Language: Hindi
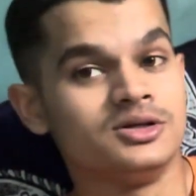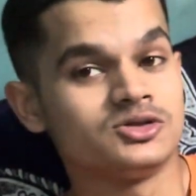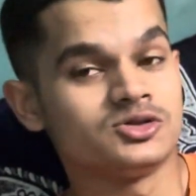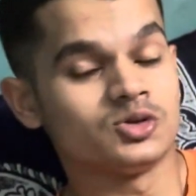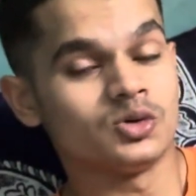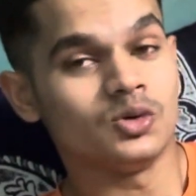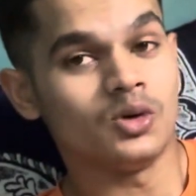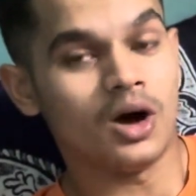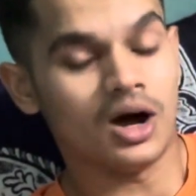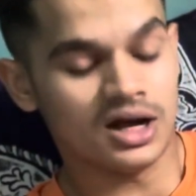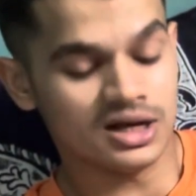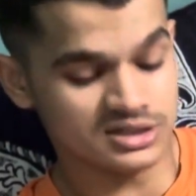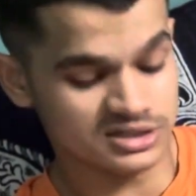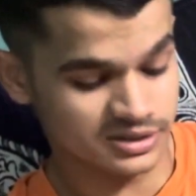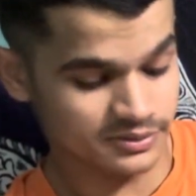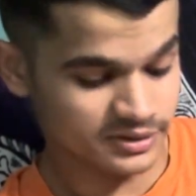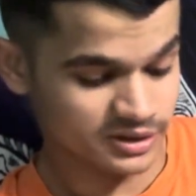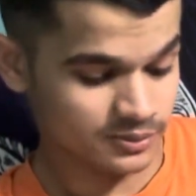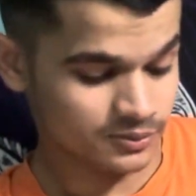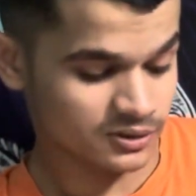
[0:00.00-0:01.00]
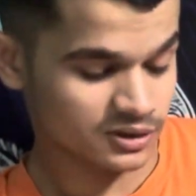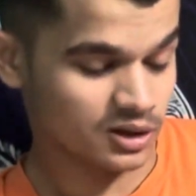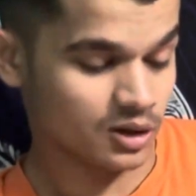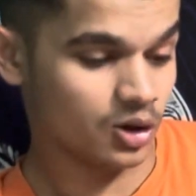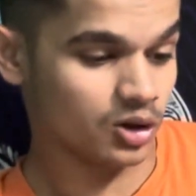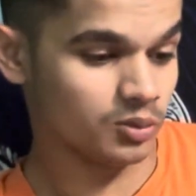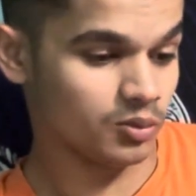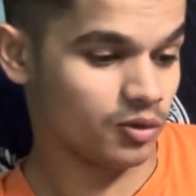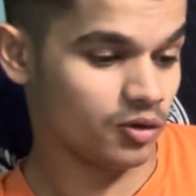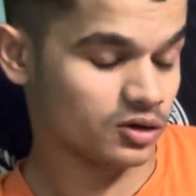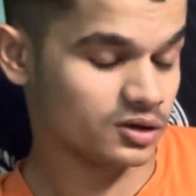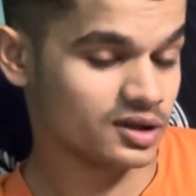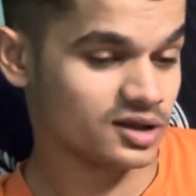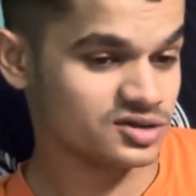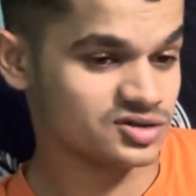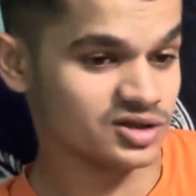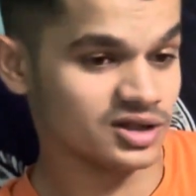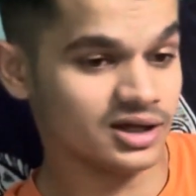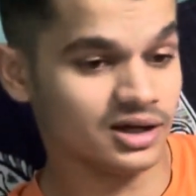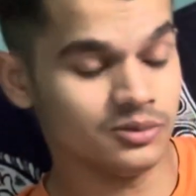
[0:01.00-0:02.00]
तो आने में
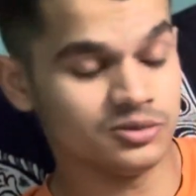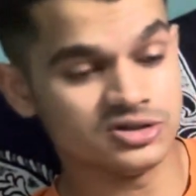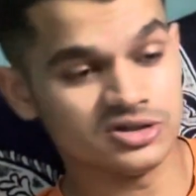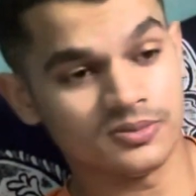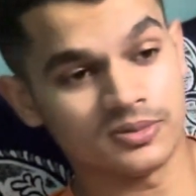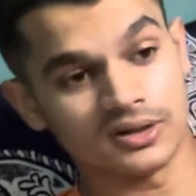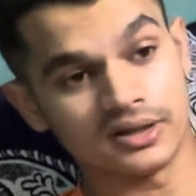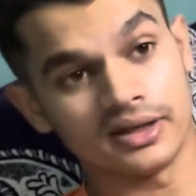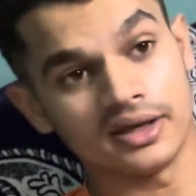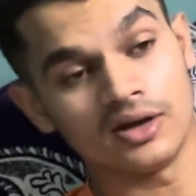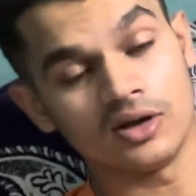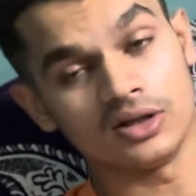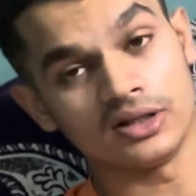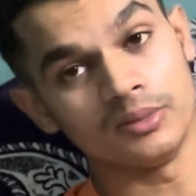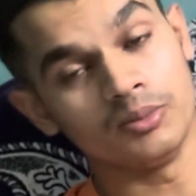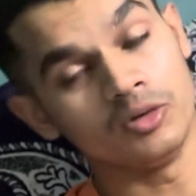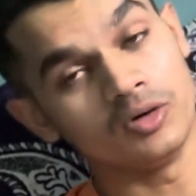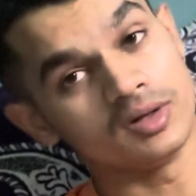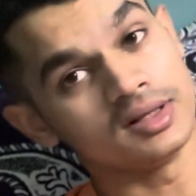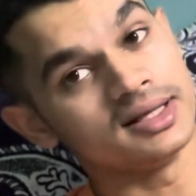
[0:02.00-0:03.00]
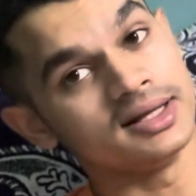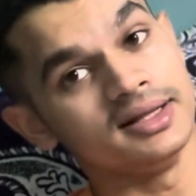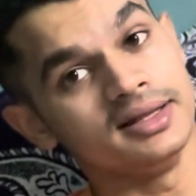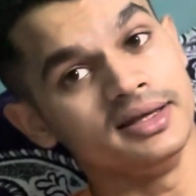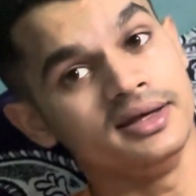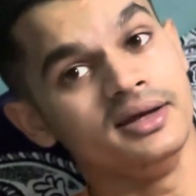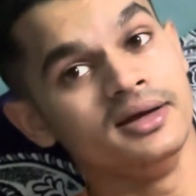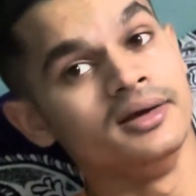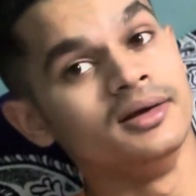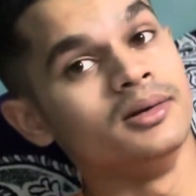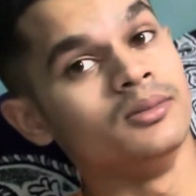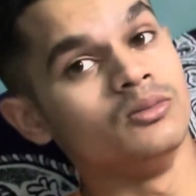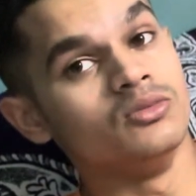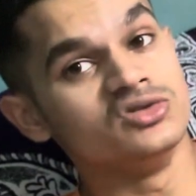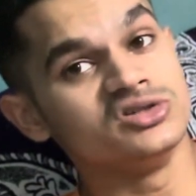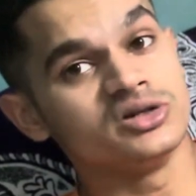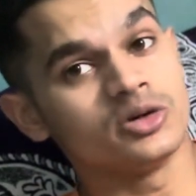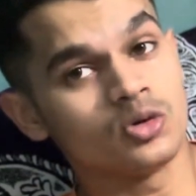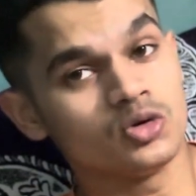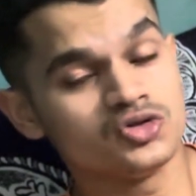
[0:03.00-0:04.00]
थोड़ा मुझे बल्कि देखो रियली
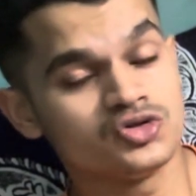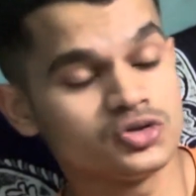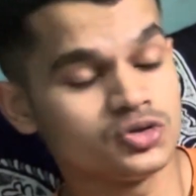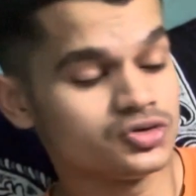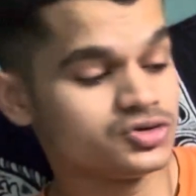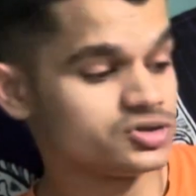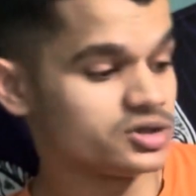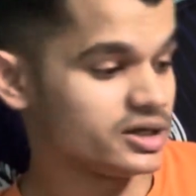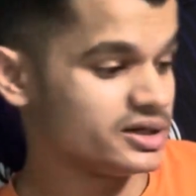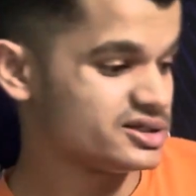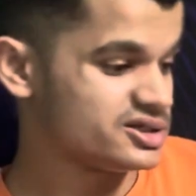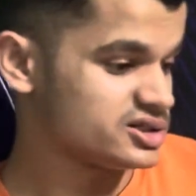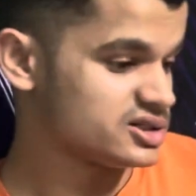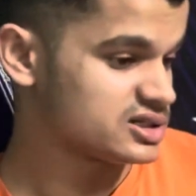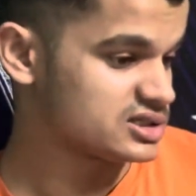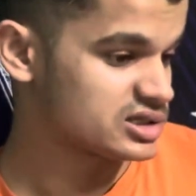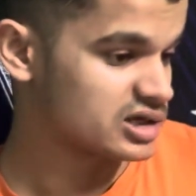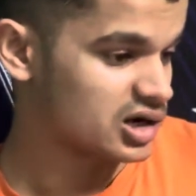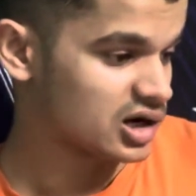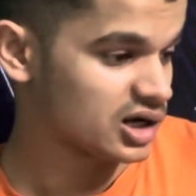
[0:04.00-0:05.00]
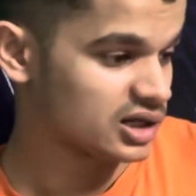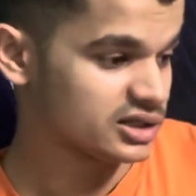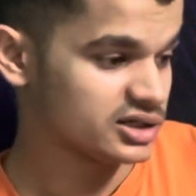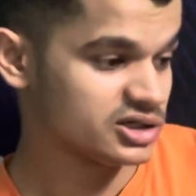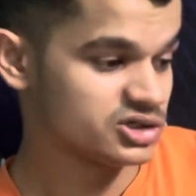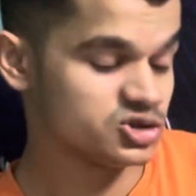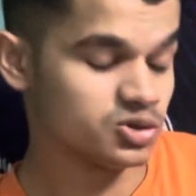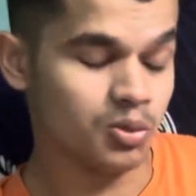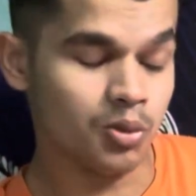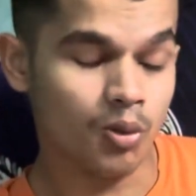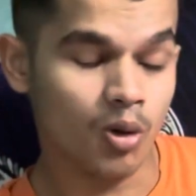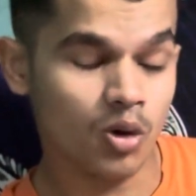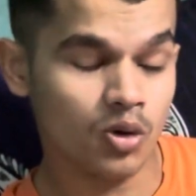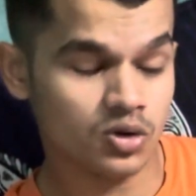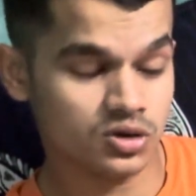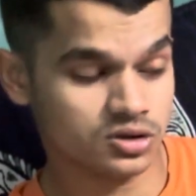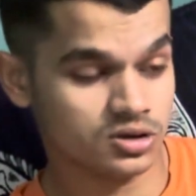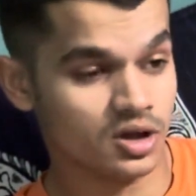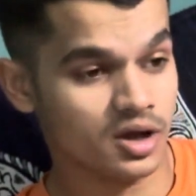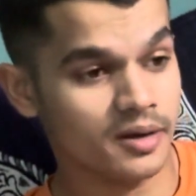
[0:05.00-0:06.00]
मुझे कुछ कुछ टाइम से सिखा रही है जो
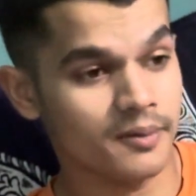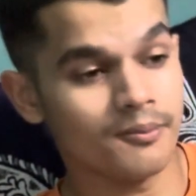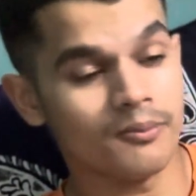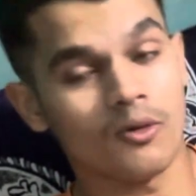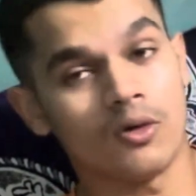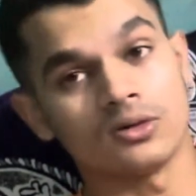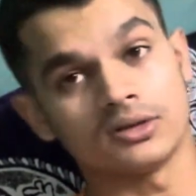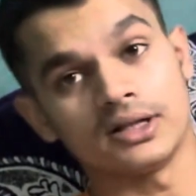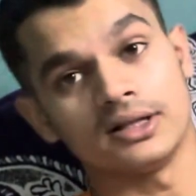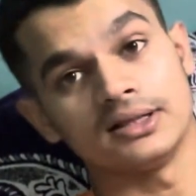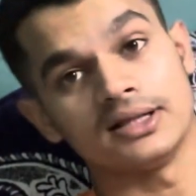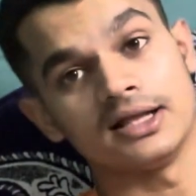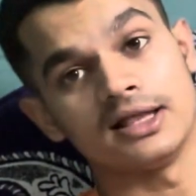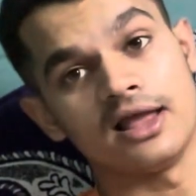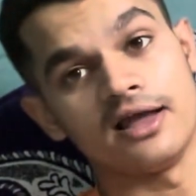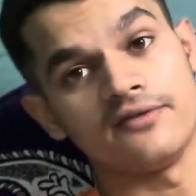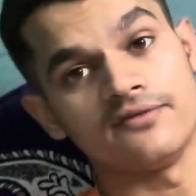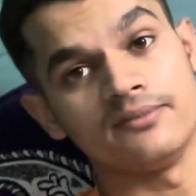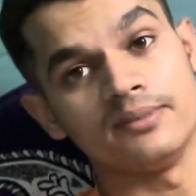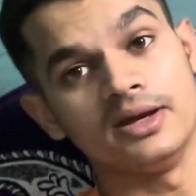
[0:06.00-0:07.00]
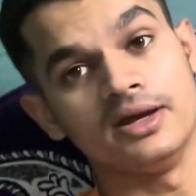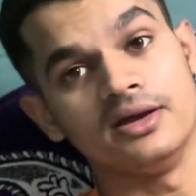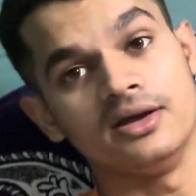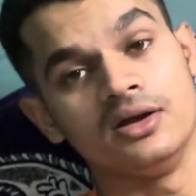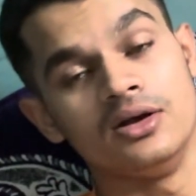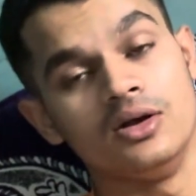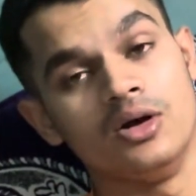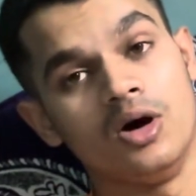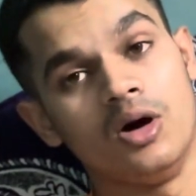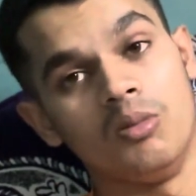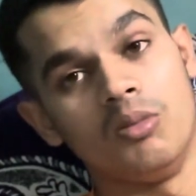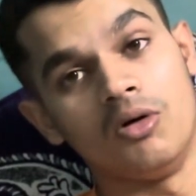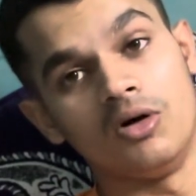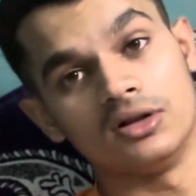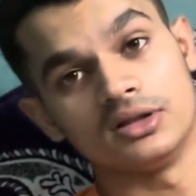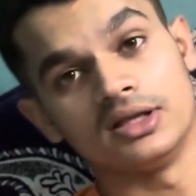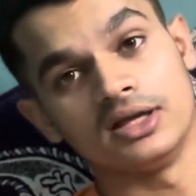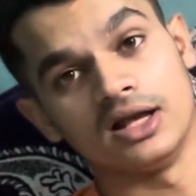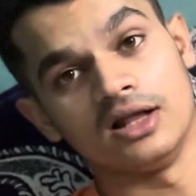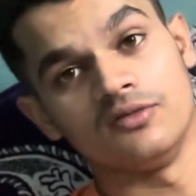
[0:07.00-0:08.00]
बहुत इंपॉर्टेंट है लाइफ में और
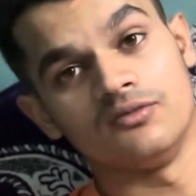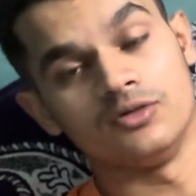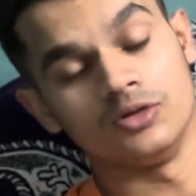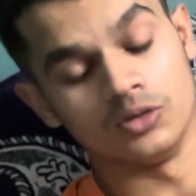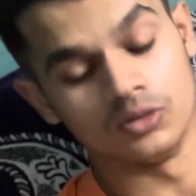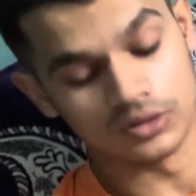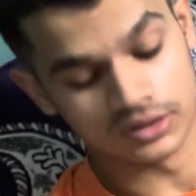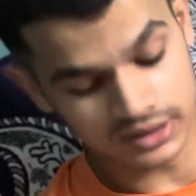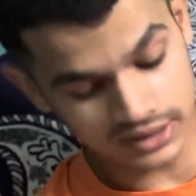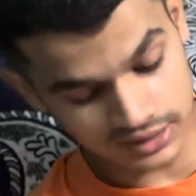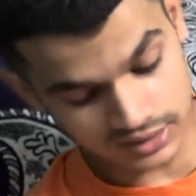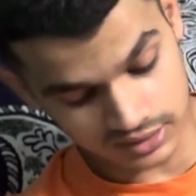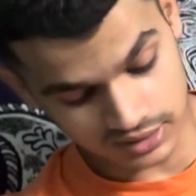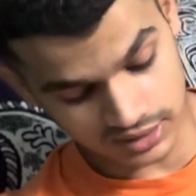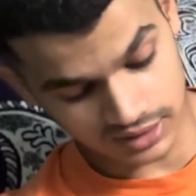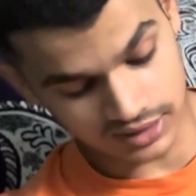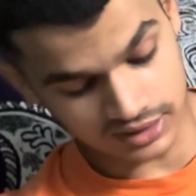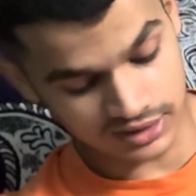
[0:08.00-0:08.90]
बहुत ही हेल्पफुल हो रही है धीरे